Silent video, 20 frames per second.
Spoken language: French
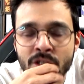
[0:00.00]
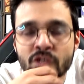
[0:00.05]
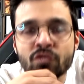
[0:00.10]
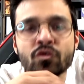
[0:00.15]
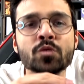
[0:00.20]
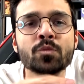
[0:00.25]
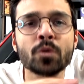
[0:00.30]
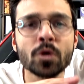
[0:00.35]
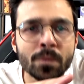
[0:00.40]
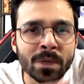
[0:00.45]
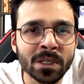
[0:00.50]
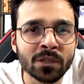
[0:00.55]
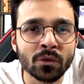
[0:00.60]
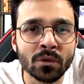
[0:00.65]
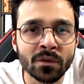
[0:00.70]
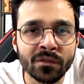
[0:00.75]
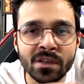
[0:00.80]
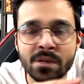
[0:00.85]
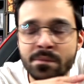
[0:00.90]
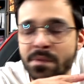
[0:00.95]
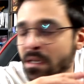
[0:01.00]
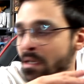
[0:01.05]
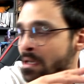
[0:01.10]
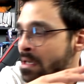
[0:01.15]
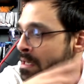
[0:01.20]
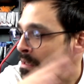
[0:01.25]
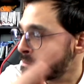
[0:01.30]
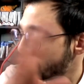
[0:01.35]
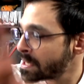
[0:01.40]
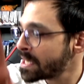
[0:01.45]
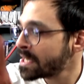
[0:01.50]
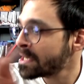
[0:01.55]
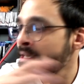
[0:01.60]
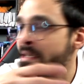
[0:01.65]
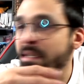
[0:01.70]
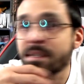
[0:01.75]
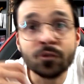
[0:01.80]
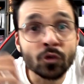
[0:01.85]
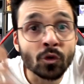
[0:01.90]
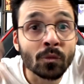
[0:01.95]
euh, je vous spoil pas trop le film, hein, mais
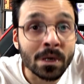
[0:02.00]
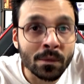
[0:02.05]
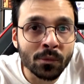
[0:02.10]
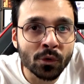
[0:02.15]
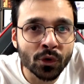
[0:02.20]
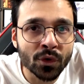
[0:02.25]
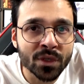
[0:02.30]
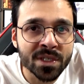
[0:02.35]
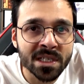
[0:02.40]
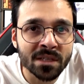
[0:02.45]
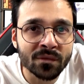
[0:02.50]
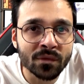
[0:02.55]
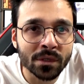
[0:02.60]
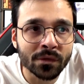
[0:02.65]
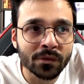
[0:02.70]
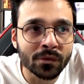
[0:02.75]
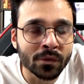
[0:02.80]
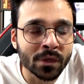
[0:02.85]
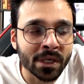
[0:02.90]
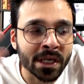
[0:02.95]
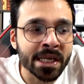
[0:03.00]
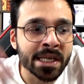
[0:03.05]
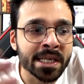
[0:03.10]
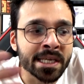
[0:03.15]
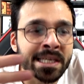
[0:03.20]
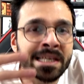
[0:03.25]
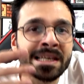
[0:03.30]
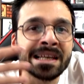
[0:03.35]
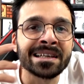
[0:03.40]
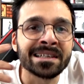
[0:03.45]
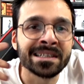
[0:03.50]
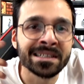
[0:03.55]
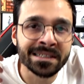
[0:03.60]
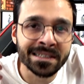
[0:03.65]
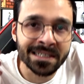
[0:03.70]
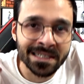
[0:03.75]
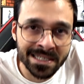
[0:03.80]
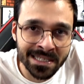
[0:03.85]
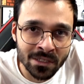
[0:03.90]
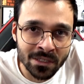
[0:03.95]
il tombe amoureux de cette voiture et il,
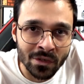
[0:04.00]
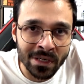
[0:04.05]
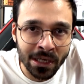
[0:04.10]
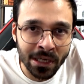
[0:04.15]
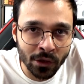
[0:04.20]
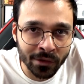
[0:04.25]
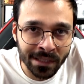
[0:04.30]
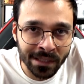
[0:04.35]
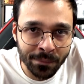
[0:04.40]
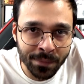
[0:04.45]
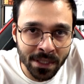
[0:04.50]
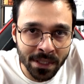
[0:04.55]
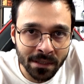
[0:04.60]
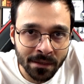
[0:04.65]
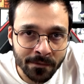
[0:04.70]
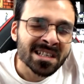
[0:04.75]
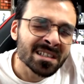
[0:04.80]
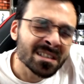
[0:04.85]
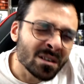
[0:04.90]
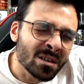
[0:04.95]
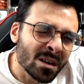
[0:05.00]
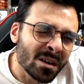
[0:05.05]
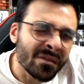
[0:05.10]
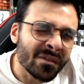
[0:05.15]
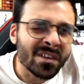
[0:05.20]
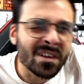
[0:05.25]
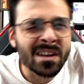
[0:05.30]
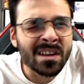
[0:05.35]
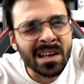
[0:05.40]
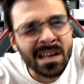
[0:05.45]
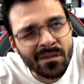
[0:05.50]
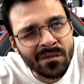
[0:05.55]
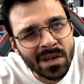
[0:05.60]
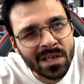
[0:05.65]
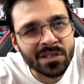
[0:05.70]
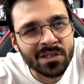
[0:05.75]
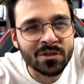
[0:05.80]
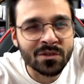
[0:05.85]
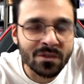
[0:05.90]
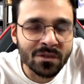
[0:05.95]
décide de la retaper. Sauf que la
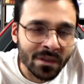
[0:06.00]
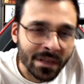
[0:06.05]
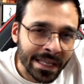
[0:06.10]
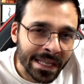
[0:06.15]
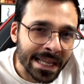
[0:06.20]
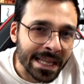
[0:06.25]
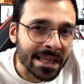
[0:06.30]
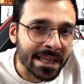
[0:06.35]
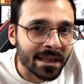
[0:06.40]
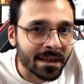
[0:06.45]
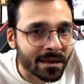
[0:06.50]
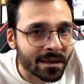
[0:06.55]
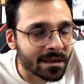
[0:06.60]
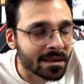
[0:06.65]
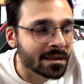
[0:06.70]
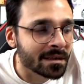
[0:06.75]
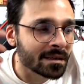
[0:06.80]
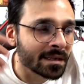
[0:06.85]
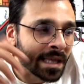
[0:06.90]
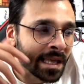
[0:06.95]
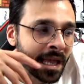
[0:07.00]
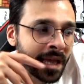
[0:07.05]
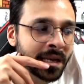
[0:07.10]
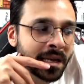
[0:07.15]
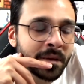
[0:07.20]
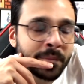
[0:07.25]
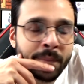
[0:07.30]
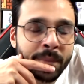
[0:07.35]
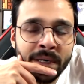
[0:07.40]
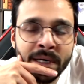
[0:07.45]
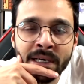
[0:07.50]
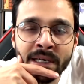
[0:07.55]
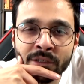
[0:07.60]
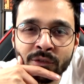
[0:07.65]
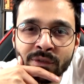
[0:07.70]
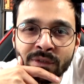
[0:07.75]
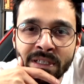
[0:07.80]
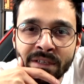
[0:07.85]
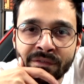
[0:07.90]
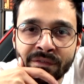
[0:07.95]
voiture, hein, euh, elle est pas
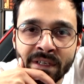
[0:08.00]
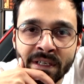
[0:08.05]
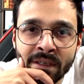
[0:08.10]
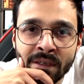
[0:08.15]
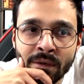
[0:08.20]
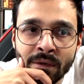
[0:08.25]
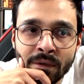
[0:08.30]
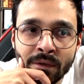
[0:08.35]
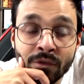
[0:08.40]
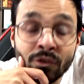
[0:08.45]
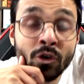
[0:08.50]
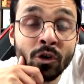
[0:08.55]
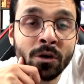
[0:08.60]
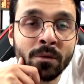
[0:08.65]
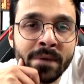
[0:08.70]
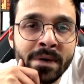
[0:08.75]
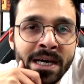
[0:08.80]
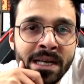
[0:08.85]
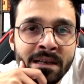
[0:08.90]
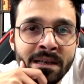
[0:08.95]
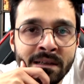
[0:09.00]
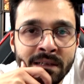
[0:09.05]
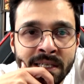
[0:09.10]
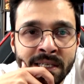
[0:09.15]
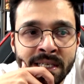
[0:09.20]
tout à fait normale